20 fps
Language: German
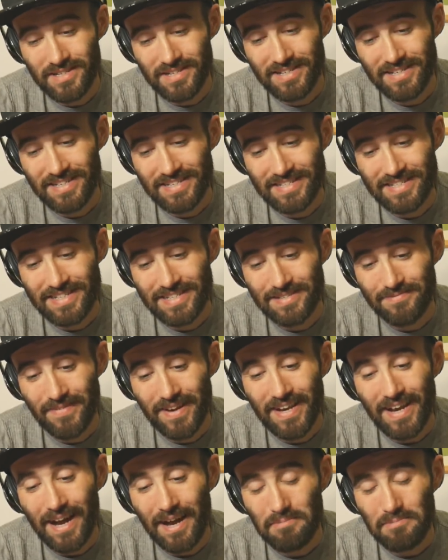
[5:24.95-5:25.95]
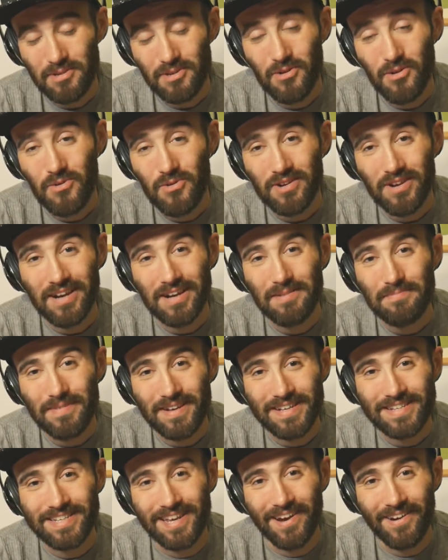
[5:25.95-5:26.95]
ist das mein absoluter
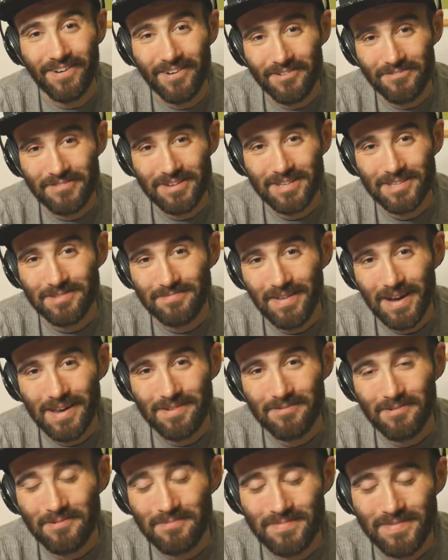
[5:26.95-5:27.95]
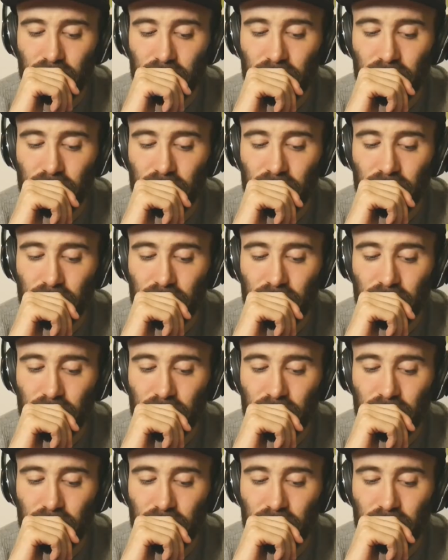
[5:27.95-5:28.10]
Lieblingssong auf diesem Album.